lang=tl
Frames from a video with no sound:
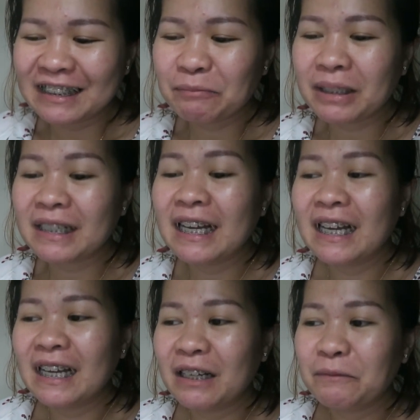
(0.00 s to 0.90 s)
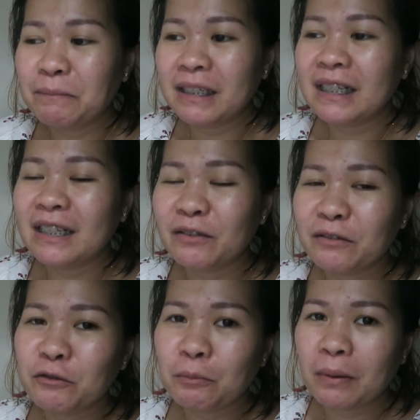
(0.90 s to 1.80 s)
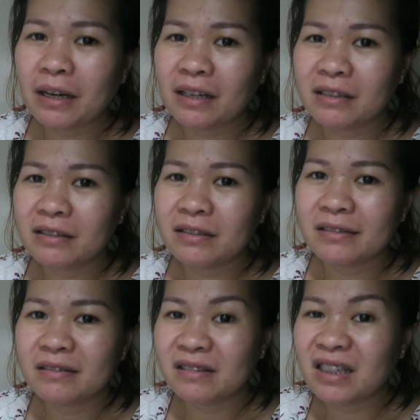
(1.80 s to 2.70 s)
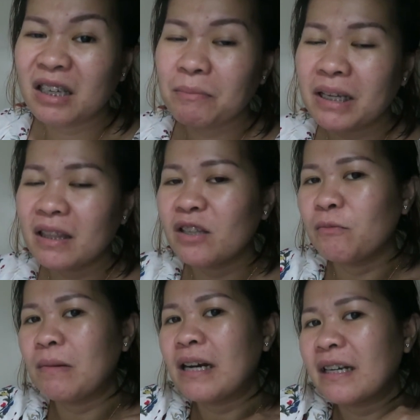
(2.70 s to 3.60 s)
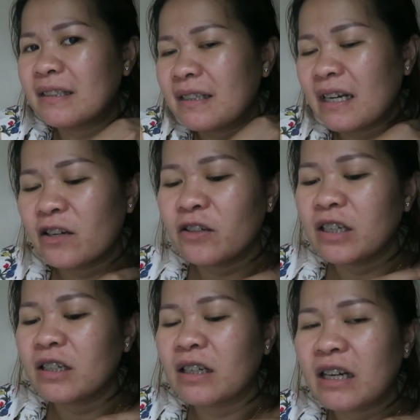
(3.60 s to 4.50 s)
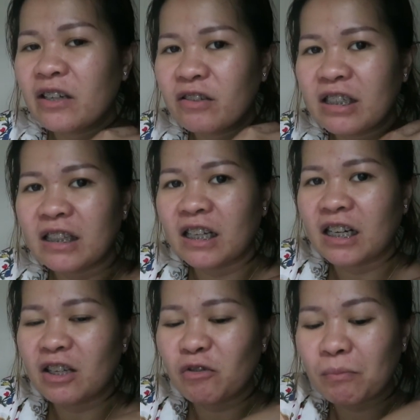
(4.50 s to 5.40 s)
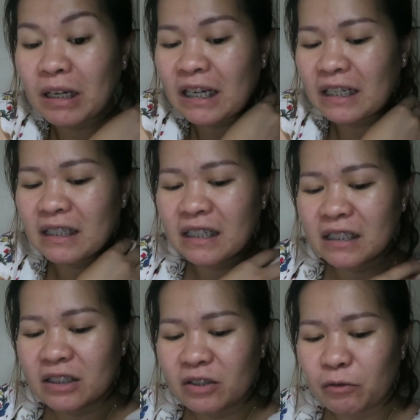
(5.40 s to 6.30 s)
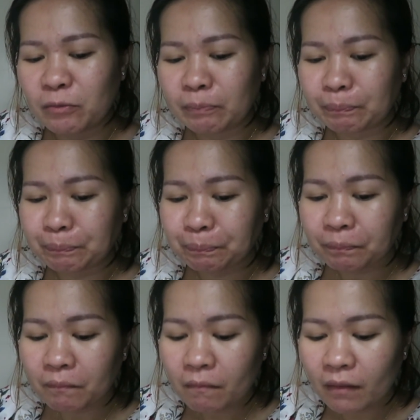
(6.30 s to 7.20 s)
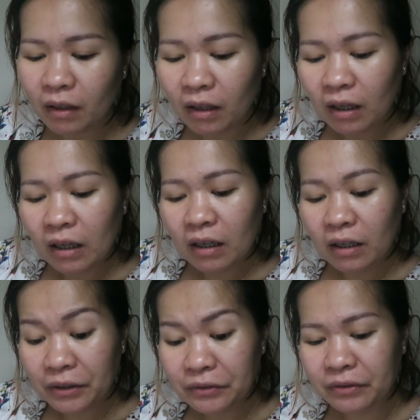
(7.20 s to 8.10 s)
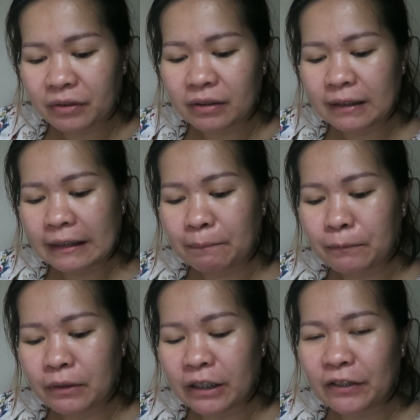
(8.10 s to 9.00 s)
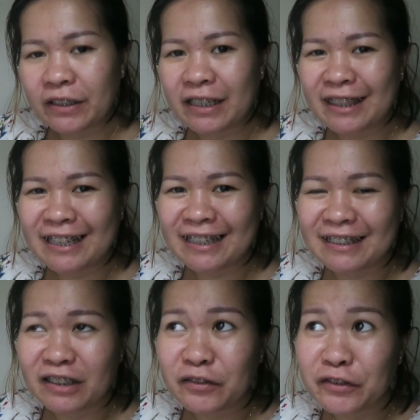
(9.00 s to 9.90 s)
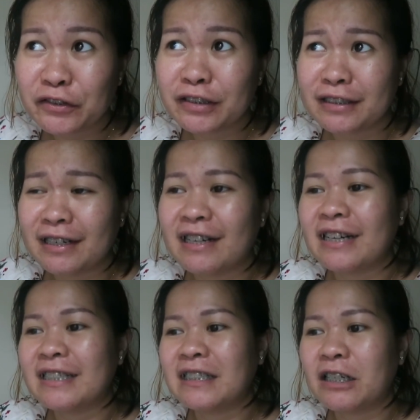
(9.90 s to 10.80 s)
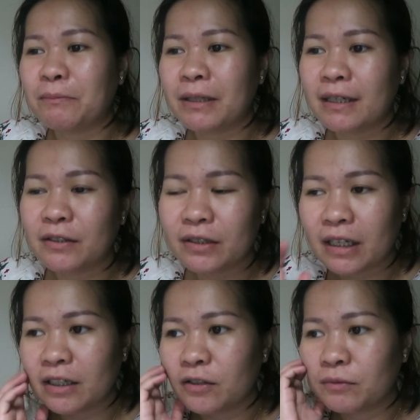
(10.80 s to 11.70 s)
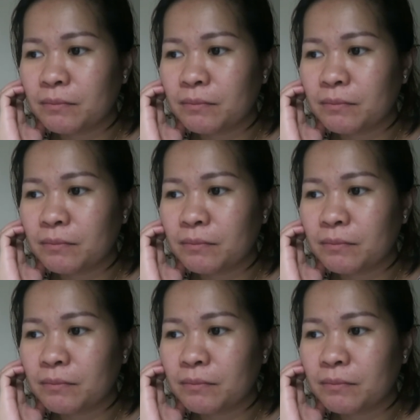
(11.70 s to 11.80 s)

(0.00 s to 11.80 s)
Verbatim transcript: Kasi pag binili yung lupa, gigibain din yung bahay. Kasi ayaw niyan, ayaw niyan tirhan yung bahay din. So, ayun, stop muna yun. And then, good news guys, nakapagana tayo.